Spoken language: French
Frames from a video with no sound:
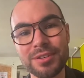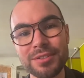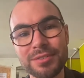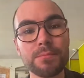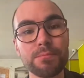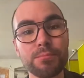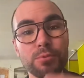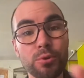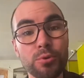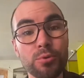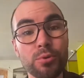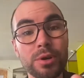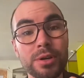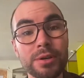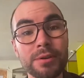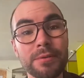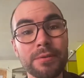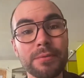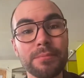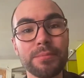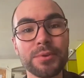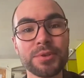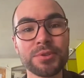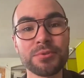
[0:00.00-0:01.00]
Pourquoi
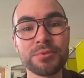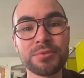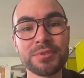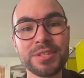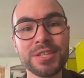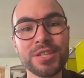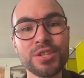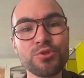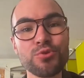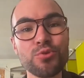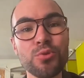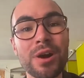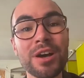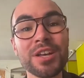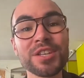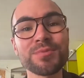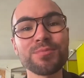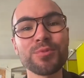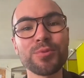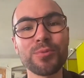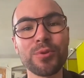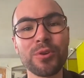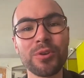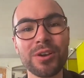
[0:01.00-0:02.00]
Parce que ce qui joue à ce
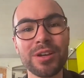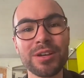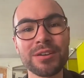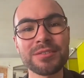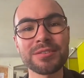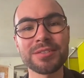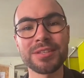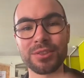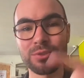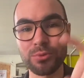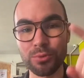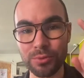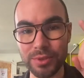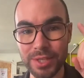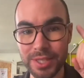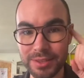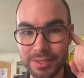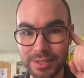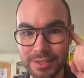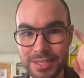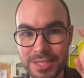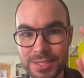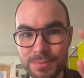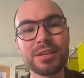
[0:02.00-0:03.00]
moment-là, c'est ton état
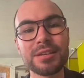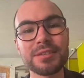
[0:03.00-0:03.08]
d'esprit.